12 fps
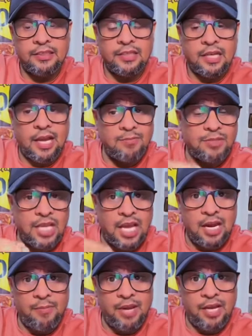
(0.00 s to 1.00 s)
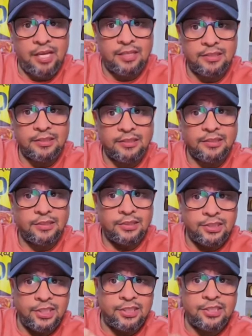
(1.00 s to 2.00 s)
خمسة الأمعاء
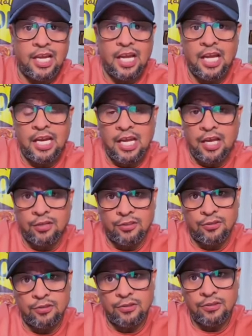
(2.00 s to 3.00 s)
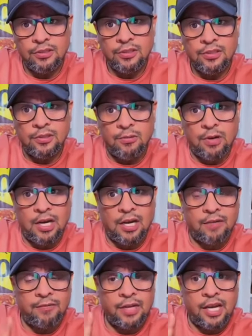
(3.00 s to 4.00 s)
ستة الأرجل
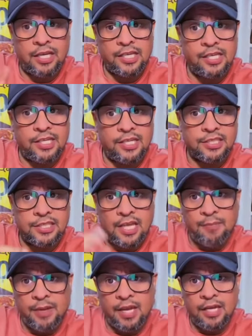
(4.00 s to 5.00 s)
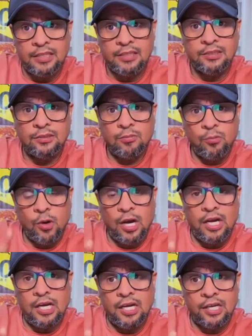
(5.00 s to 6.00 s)
وفي الأخير سبعة
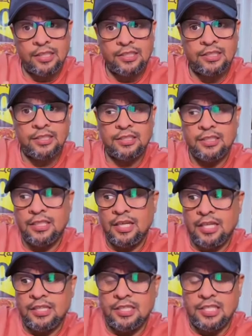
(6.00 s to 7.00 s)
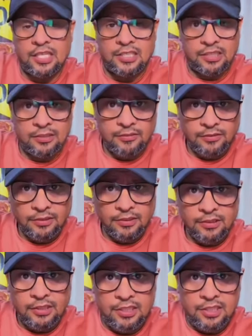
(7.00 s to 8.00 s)
مؤخرة الدجاجة
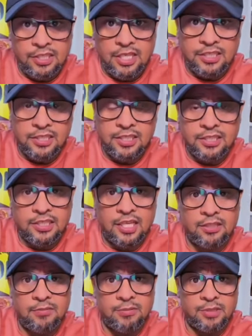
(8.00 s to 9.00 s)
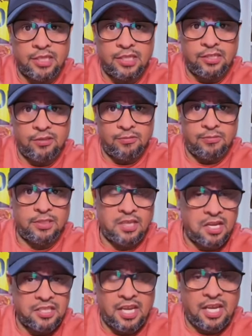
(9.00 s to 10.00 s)
الدجاج احنا نستخدمه بشكل يومي
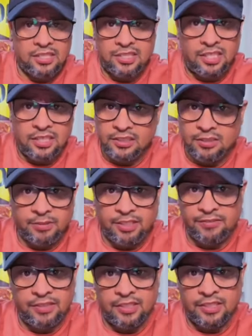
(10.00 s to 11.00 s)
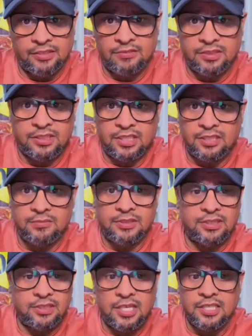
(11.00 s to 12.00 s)
غدا عشاء انتم عارفين يعني نستخدم
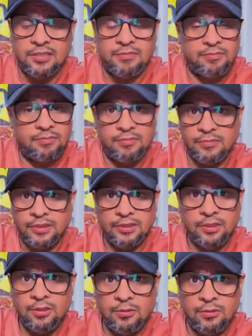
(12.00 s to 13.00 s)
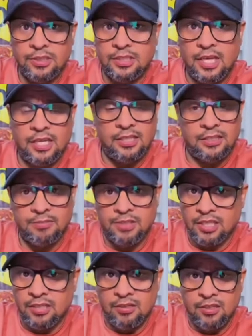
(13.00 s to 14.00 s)
الدجاج ونستهلك
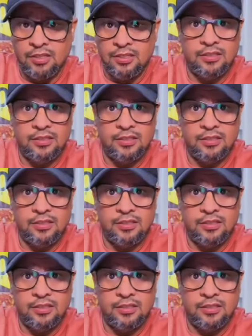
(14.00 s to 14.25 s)
بشكل